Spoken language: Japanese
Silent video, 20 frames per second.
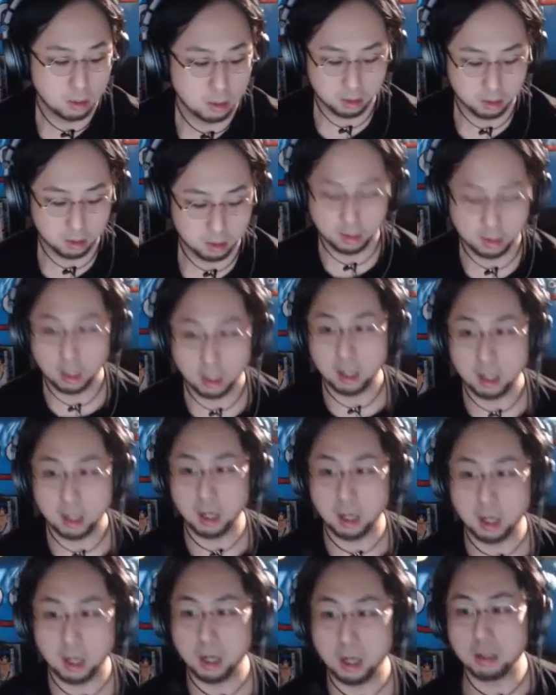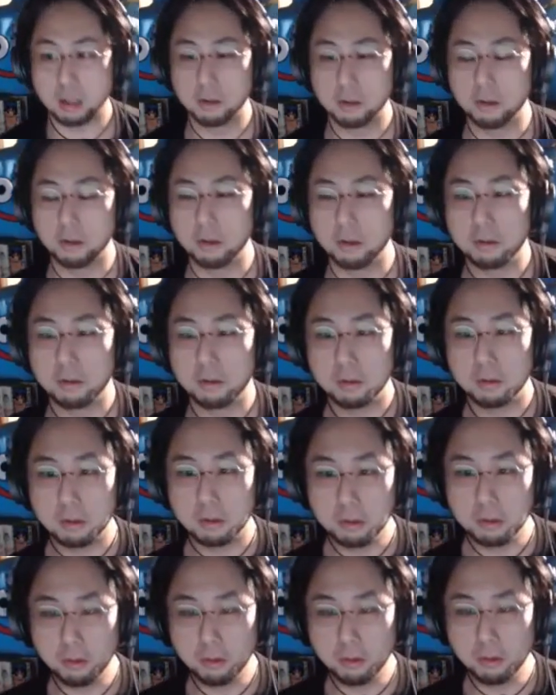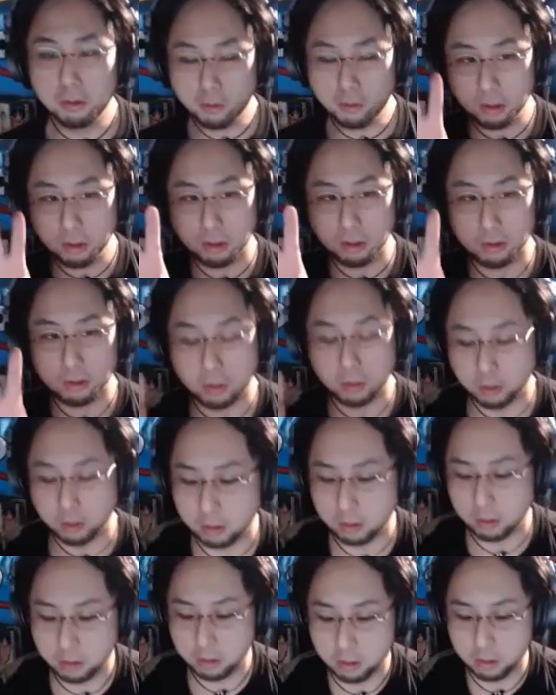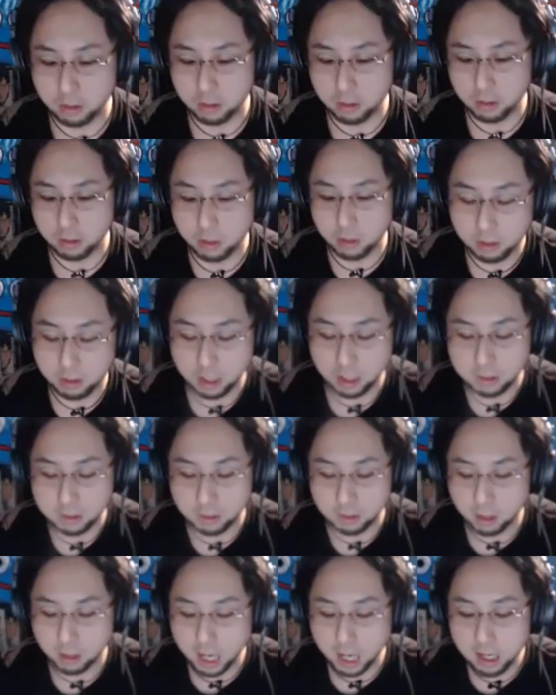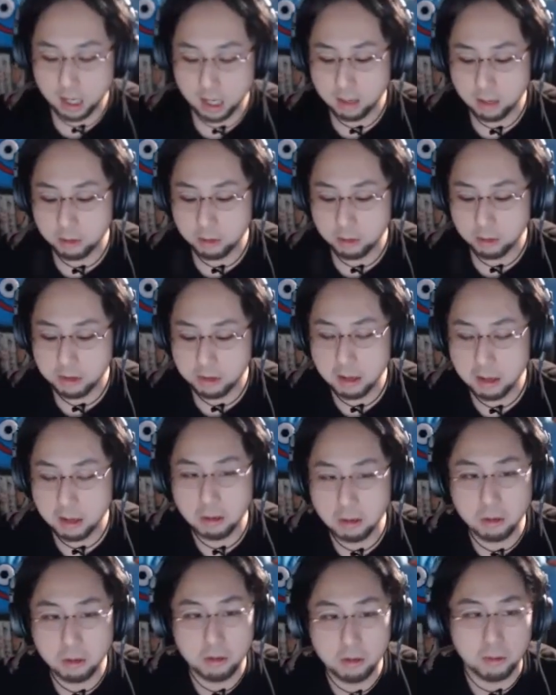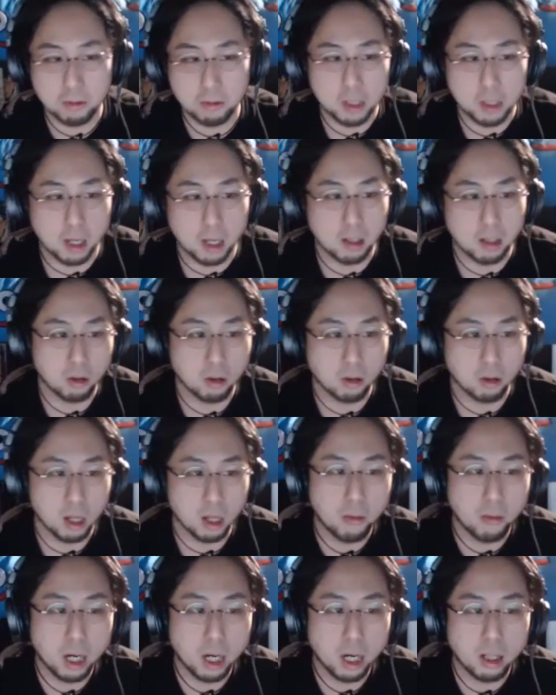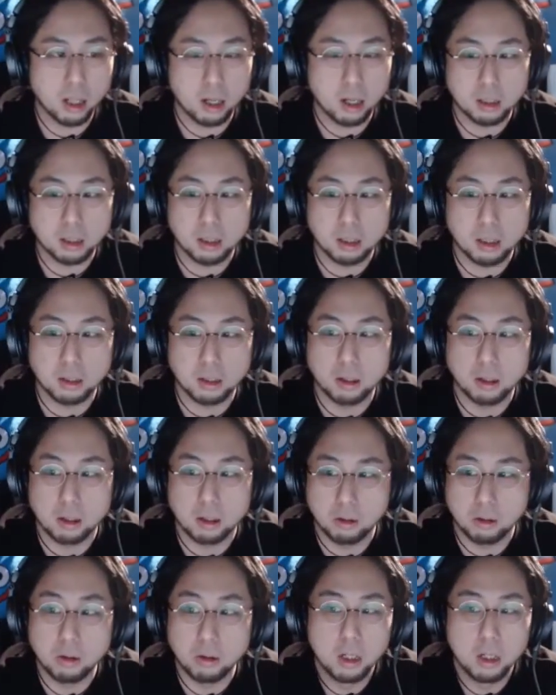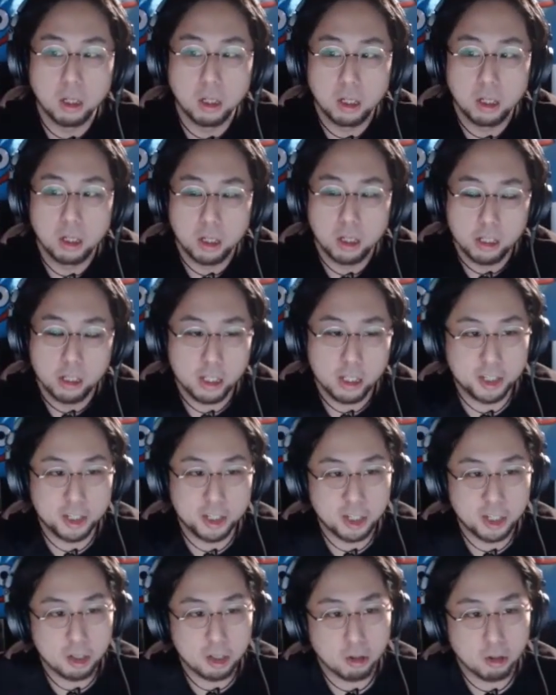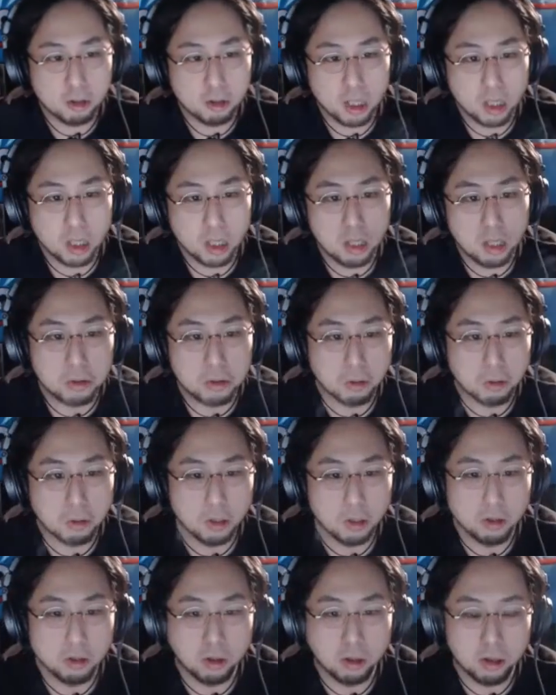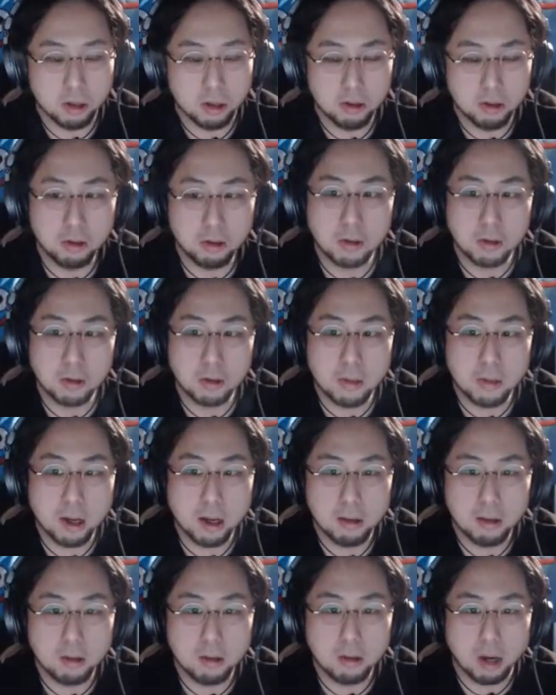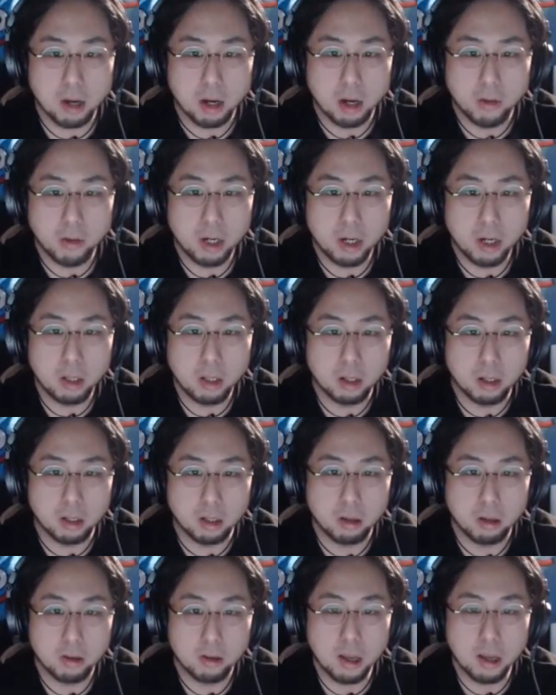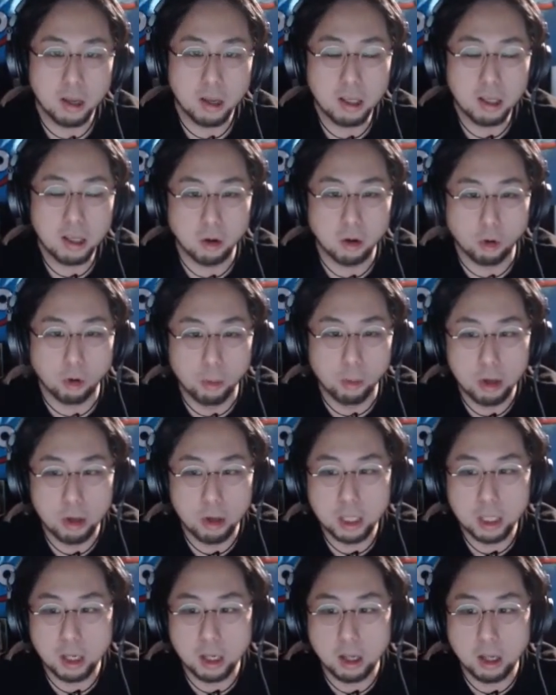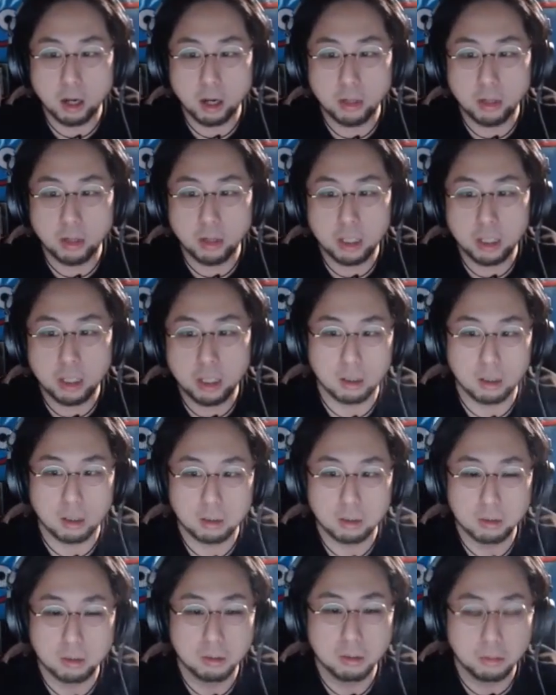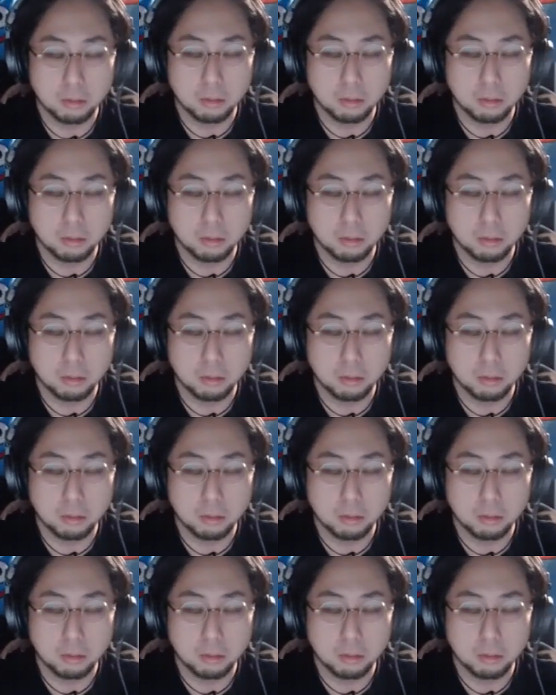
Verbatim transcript: なんかあの和道のそのなんつうのアイテム勢力図みたいなのって変わらなかったんだけど、いちいの人にいの人っていうのがずーっとさんかげつぐらい変わらなかったんだけど、最近思いっきり入れ替わってきた。う